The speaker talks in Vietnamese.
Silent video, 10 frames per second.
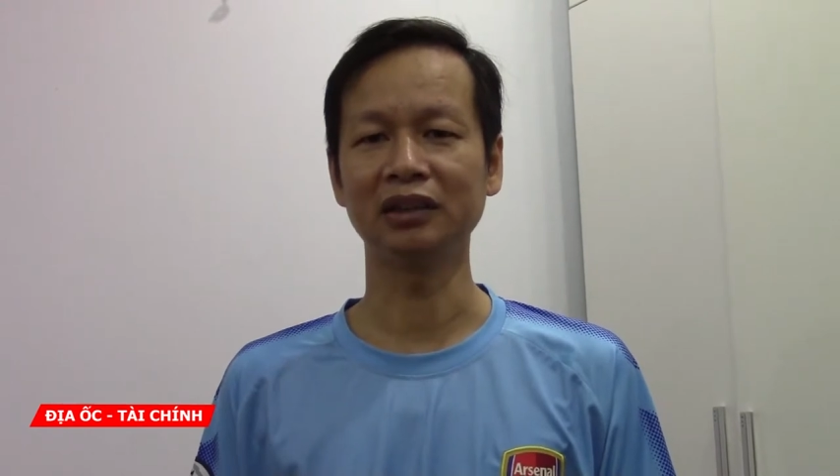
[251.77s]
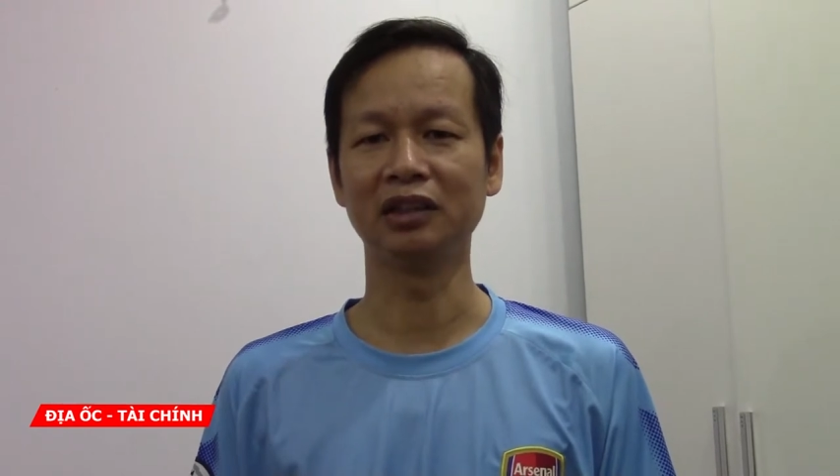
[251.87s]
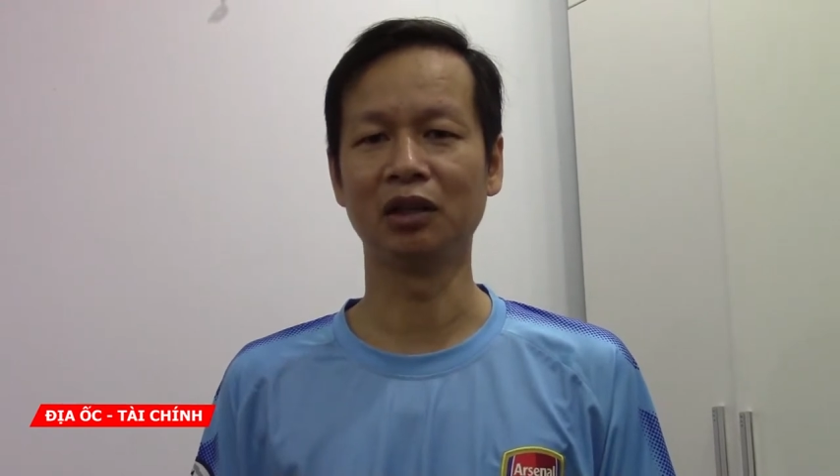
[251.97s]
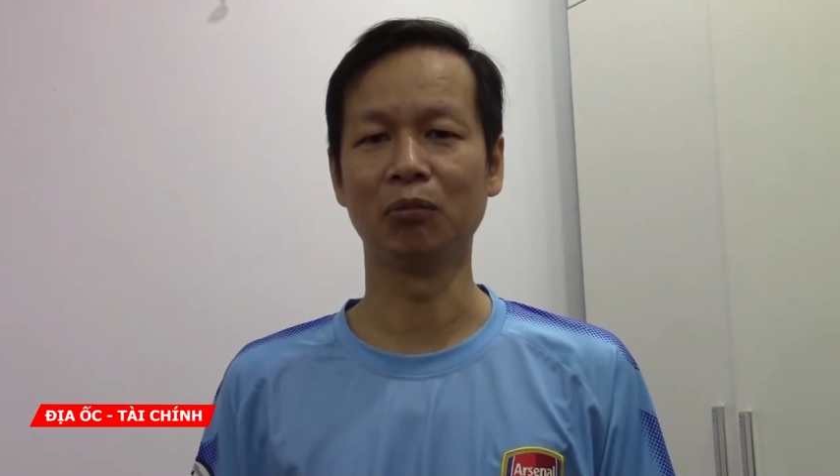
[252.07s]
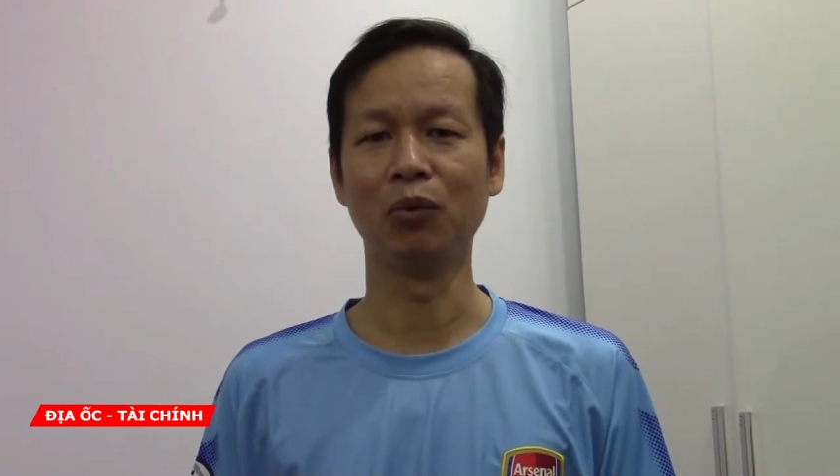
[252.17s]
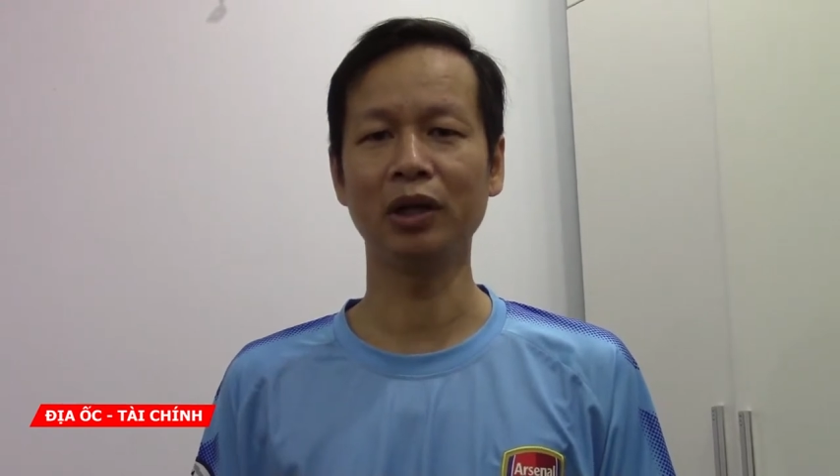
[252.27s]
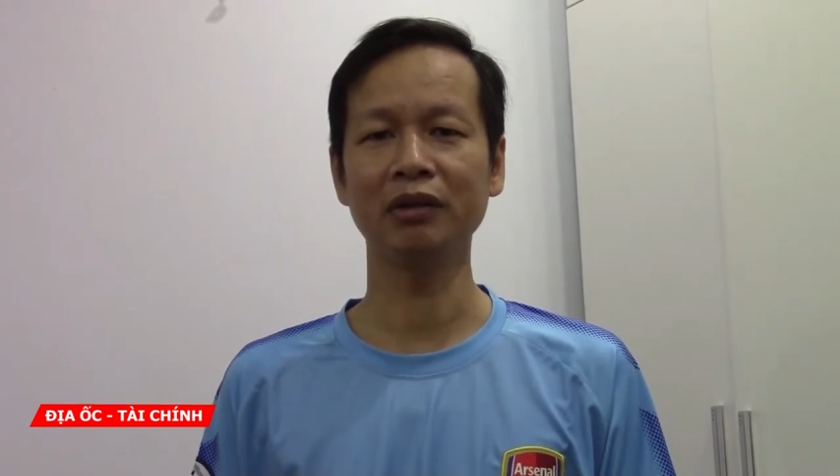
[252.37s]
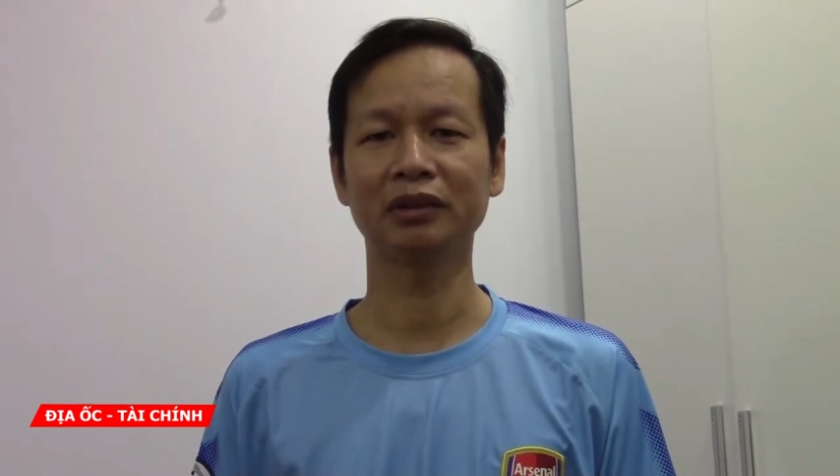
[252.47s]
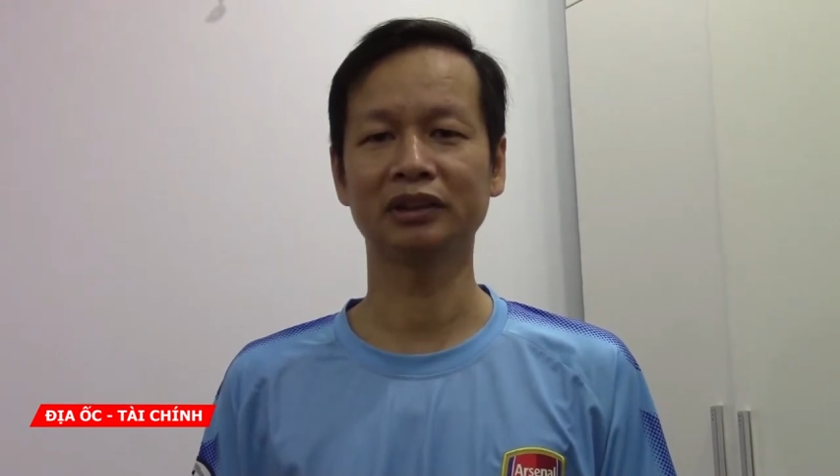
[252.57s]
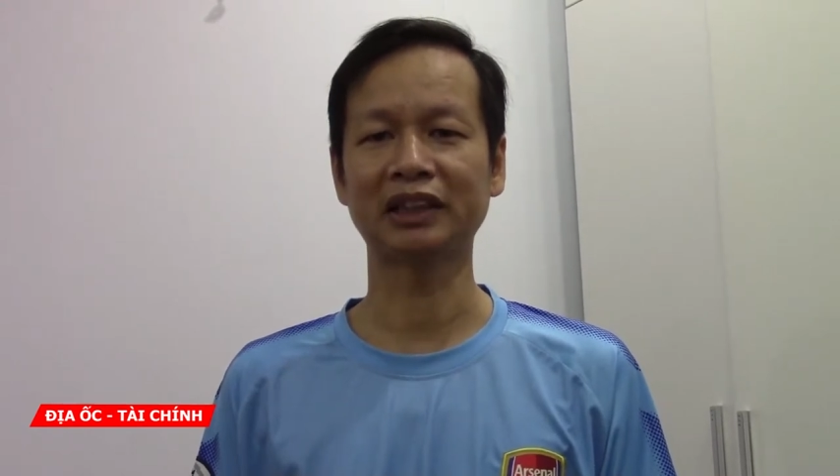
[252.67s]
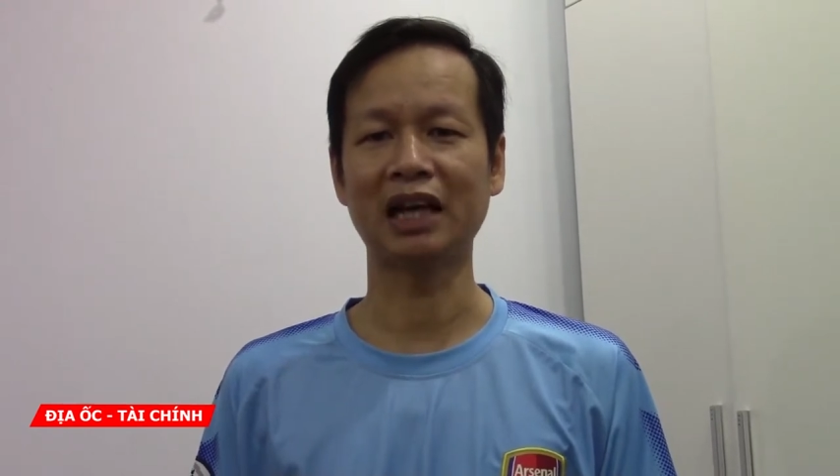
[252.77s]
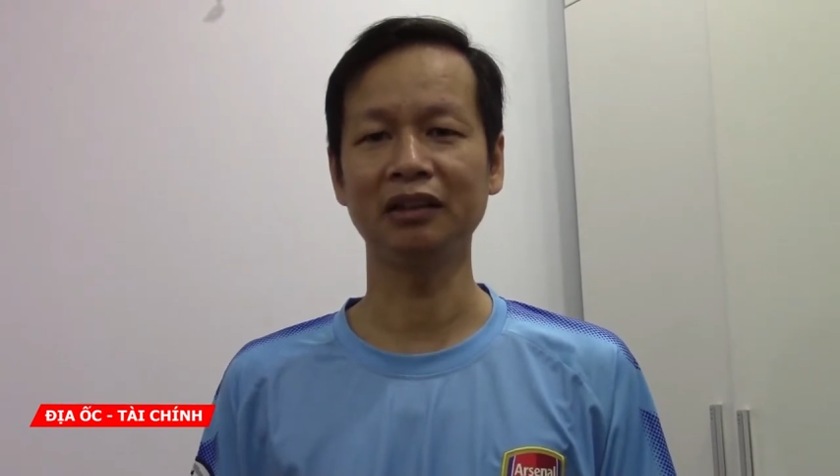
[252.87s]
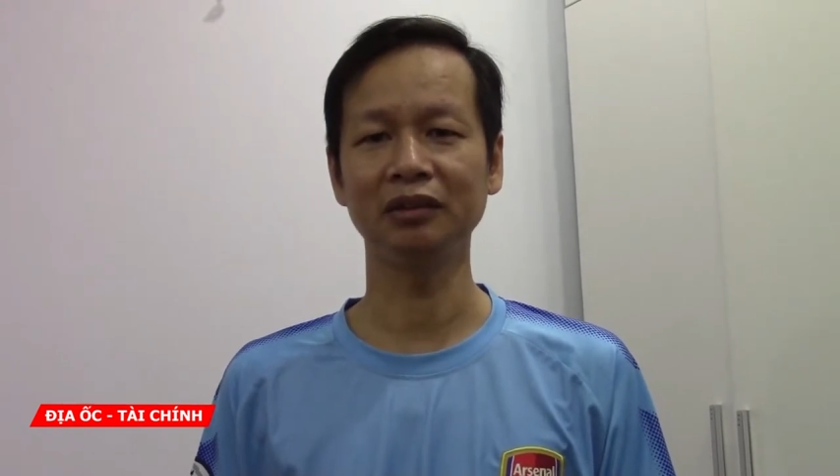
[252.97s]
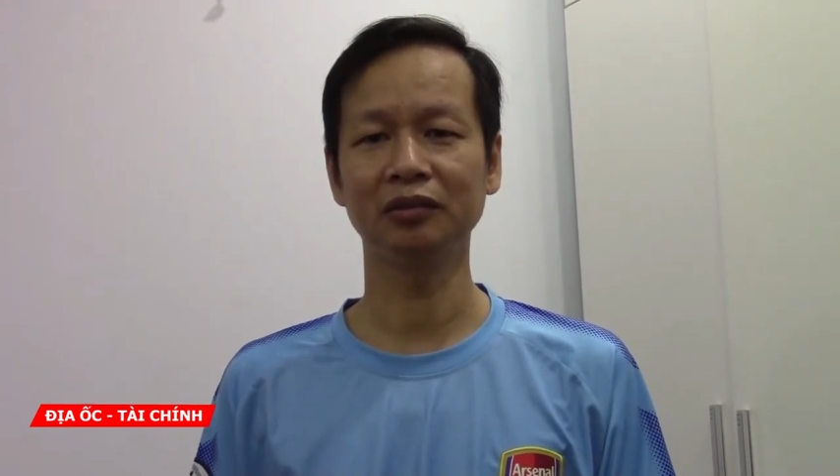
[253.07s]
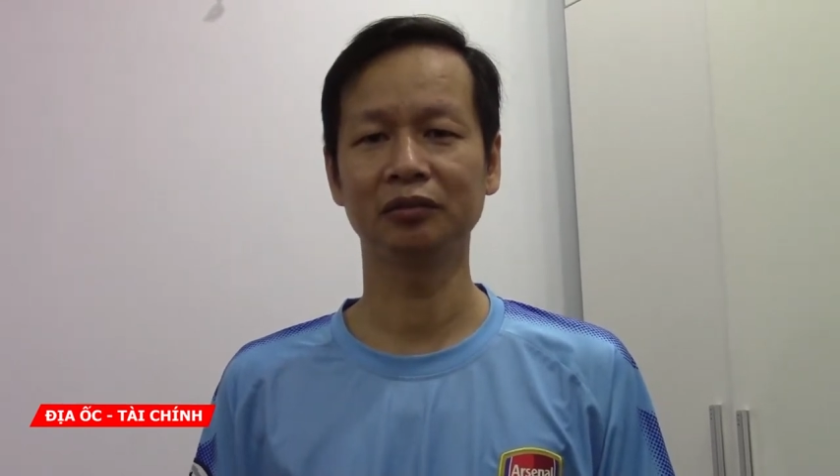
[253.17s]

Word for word: rất nhiều muỗi và rán